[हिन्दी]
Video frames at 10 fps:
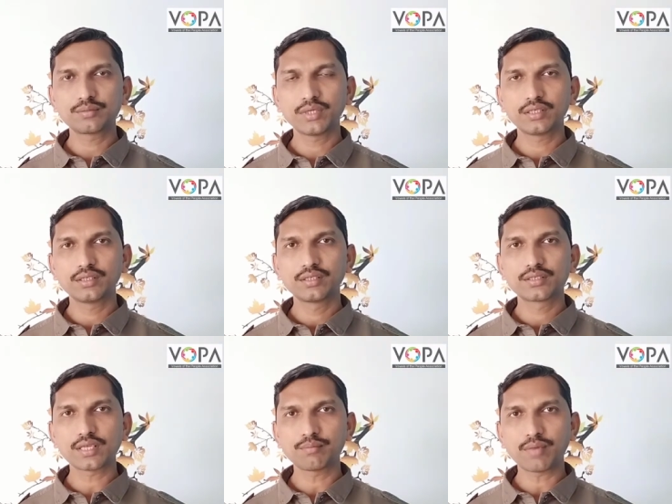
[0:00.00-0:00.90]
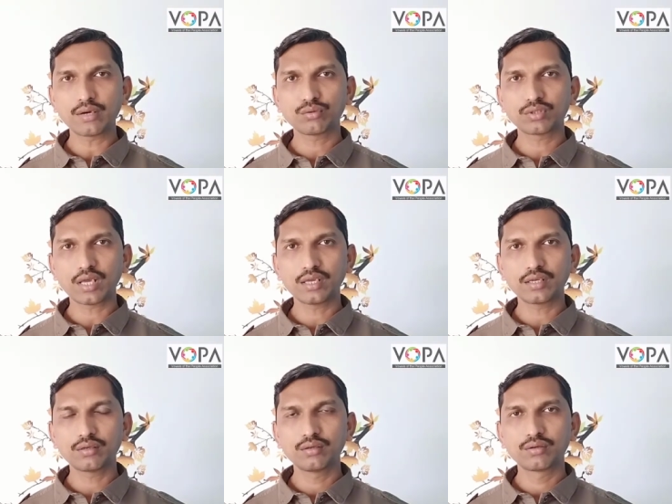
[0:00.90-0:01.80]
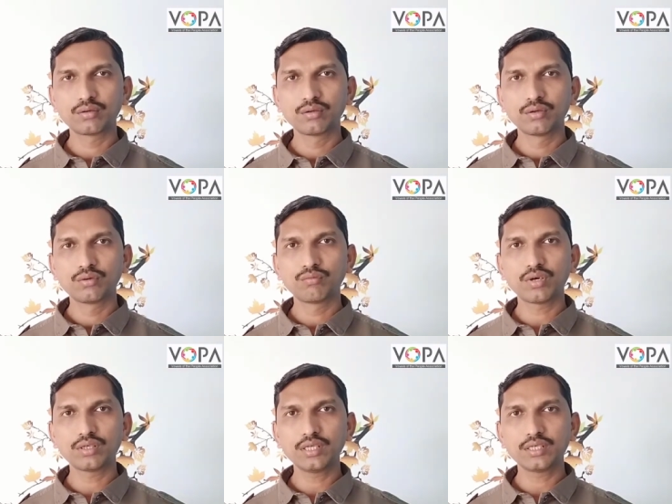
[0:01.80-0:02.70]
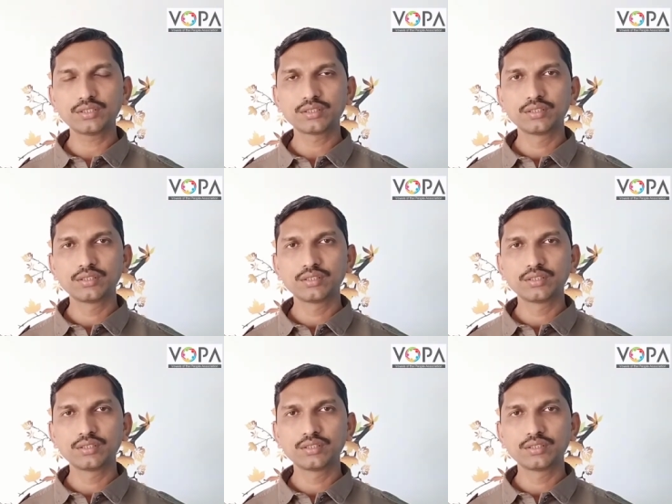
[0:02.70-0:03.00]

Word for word: में सम्मान होता है वह देश